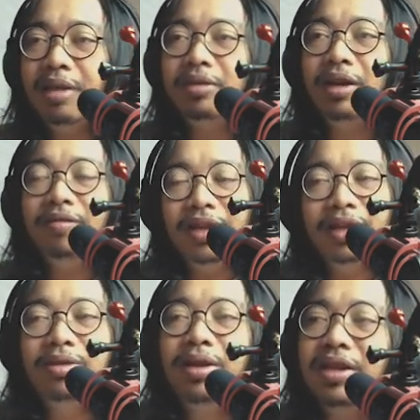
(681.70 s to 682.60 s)
After
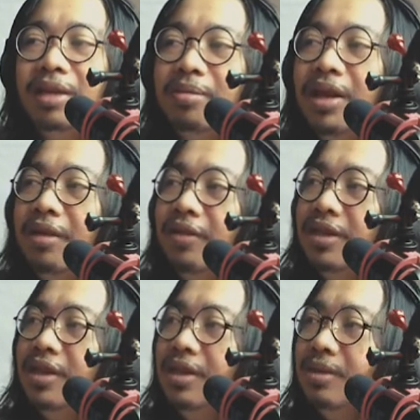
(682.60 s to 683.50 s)
Effect-nya juga sama
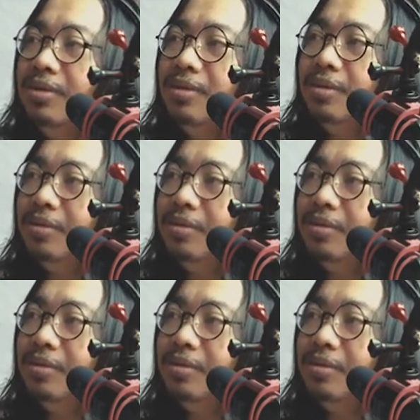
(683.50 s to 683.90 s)
versi itu.